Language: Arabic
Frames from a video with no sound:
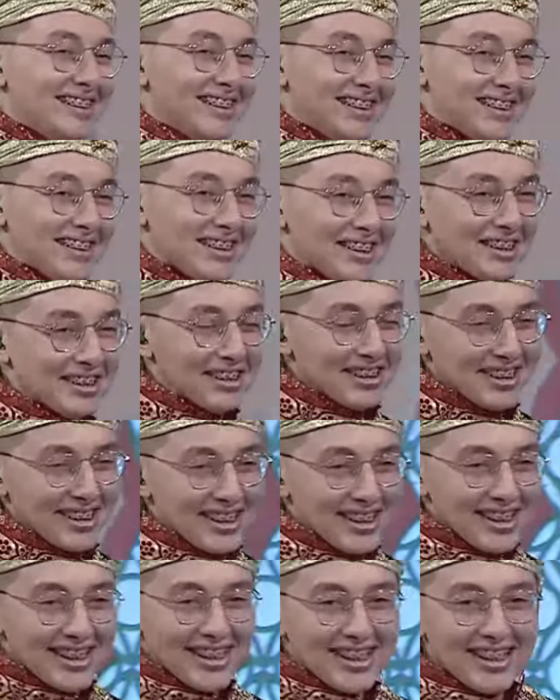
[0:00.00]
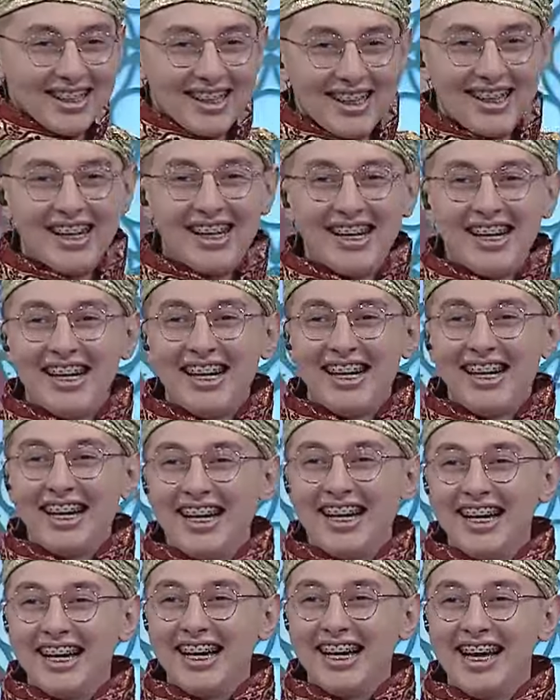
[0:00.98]
مفتاح الصندوق
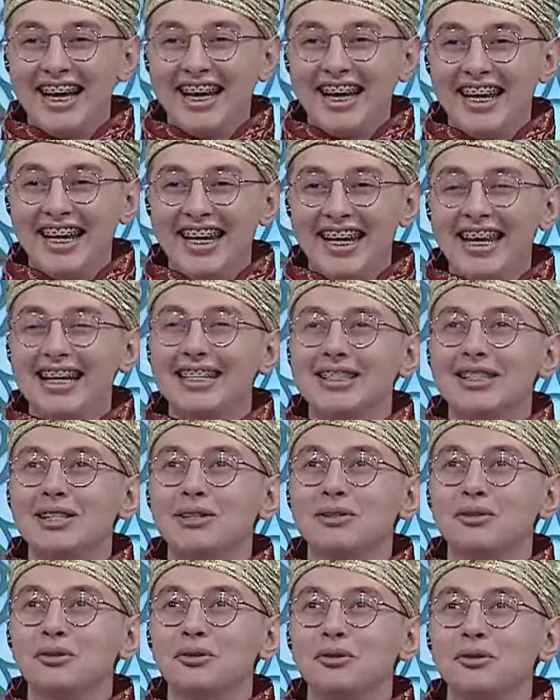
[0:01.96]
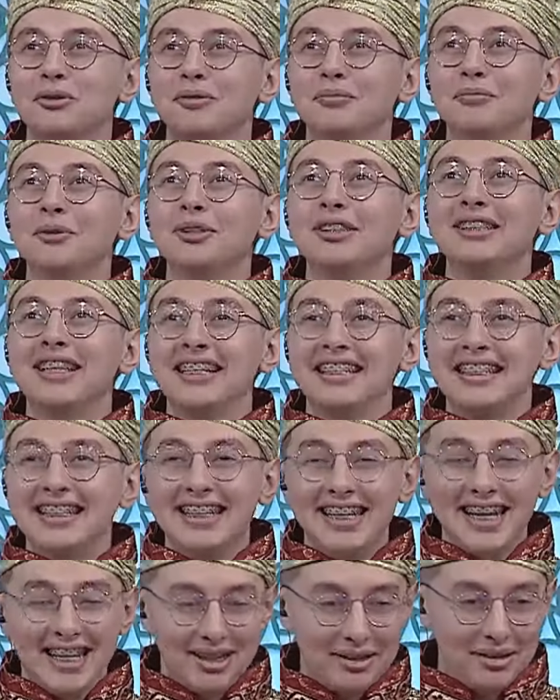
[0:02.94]
آه لازلت
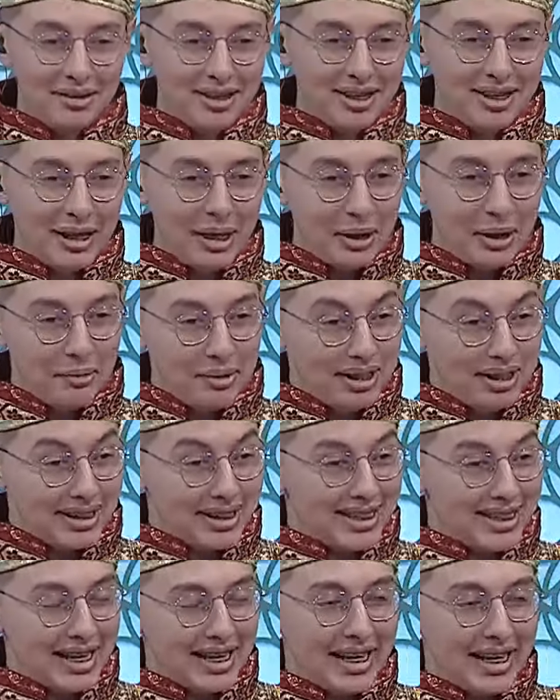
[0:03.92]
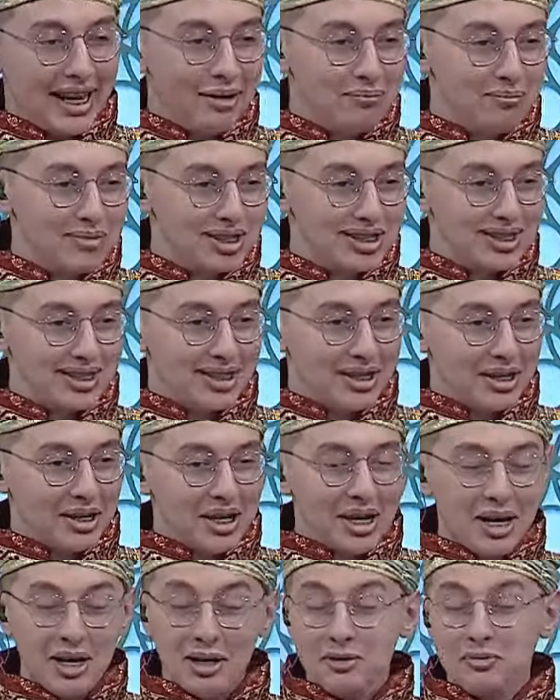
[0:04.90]
منتشيا من انتصار الأمس
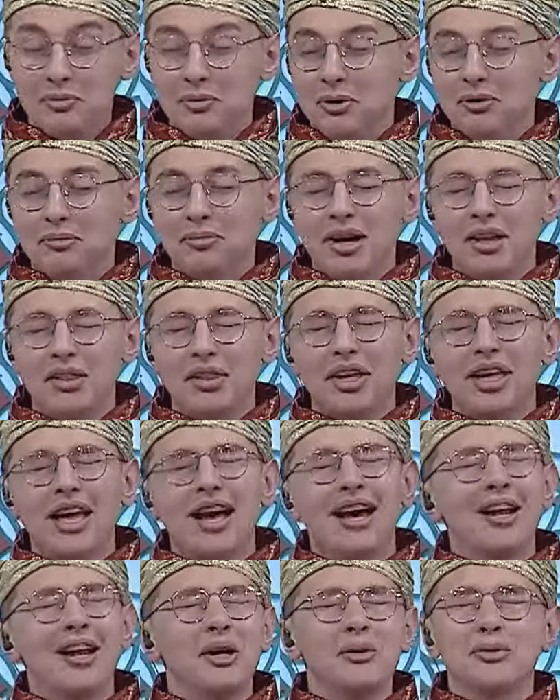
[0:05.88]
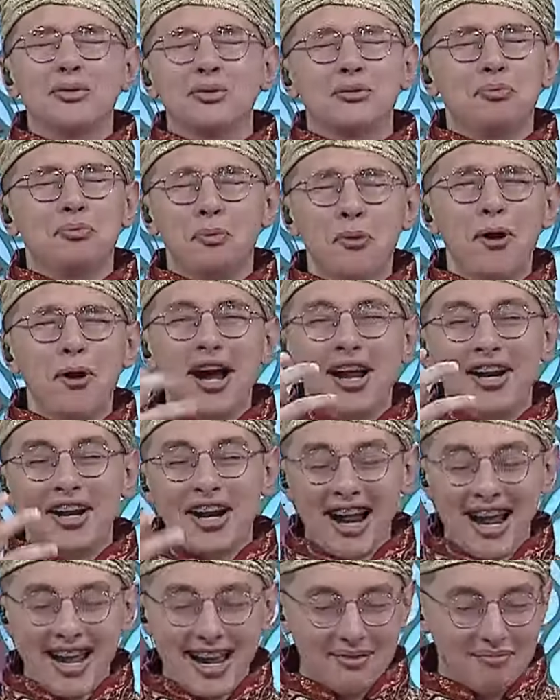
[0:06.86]
الأسبوع الماضي كان أسبوعا
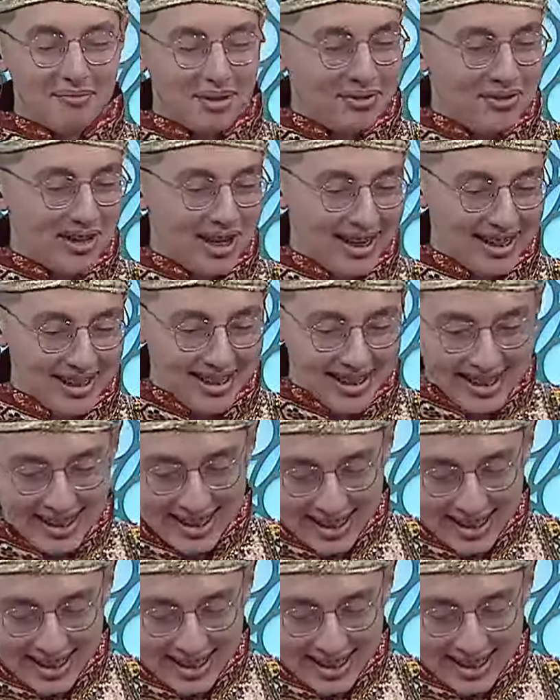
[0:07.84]
رائعا بالفعل